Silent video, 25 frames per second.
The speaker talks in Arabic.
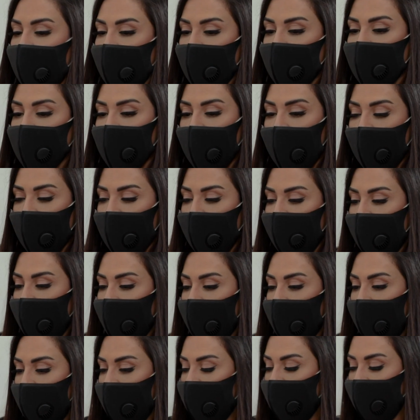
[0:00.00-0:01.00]
شهر
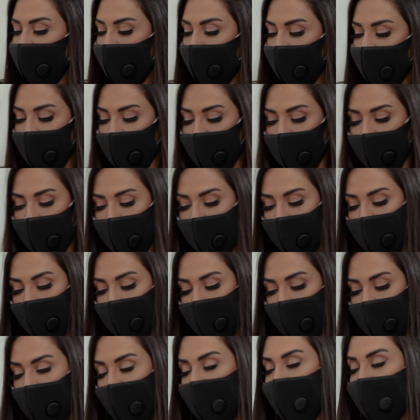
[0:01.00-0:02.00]
رمضان
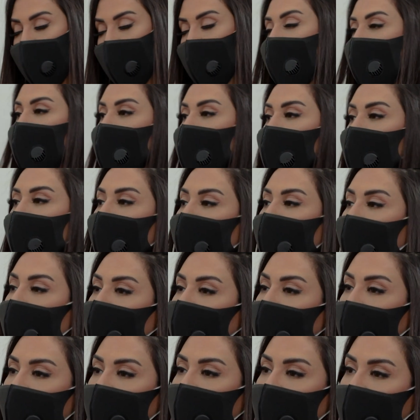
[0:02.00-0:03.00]
باسم صوت بيروت
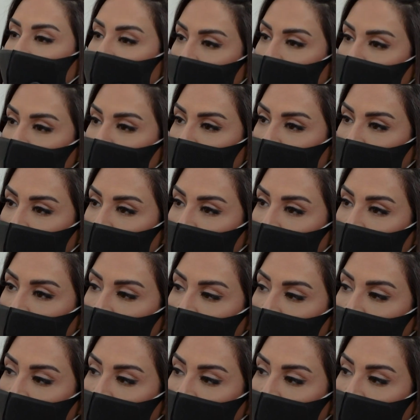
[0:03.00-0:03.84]
انترناشونال